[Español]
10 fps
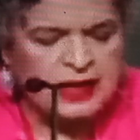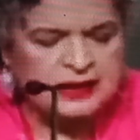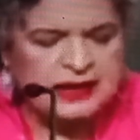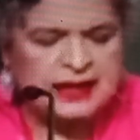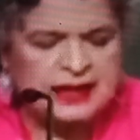
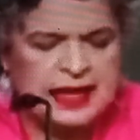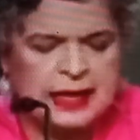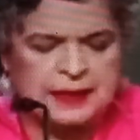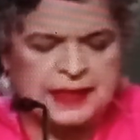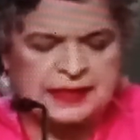Ante
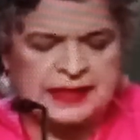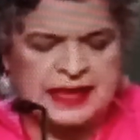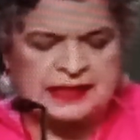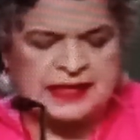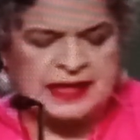semejante
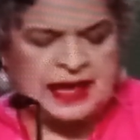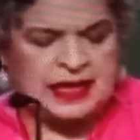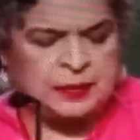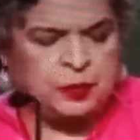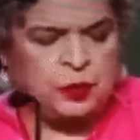provocación,
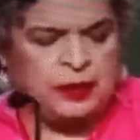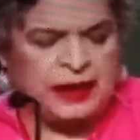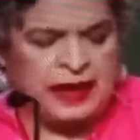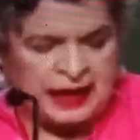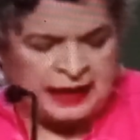
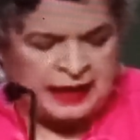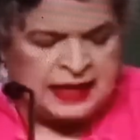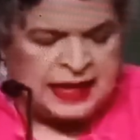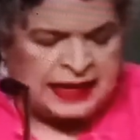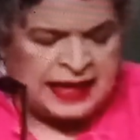al PRI no
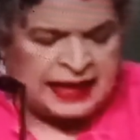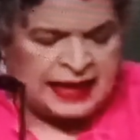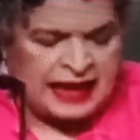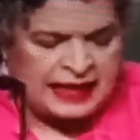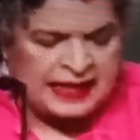le queda
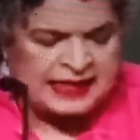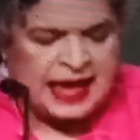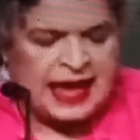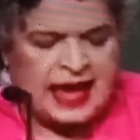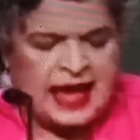más que
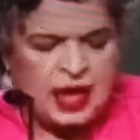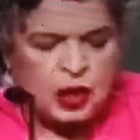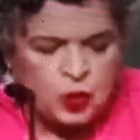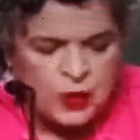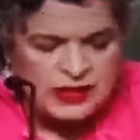aliarse con el
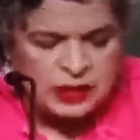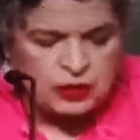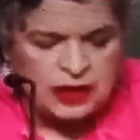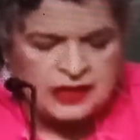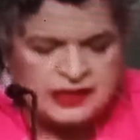PAN.
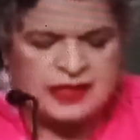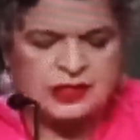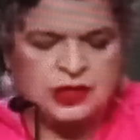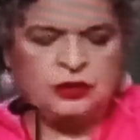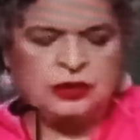
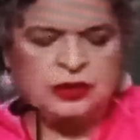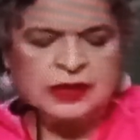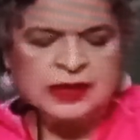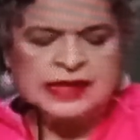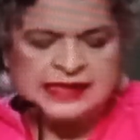
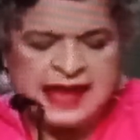Aseguró que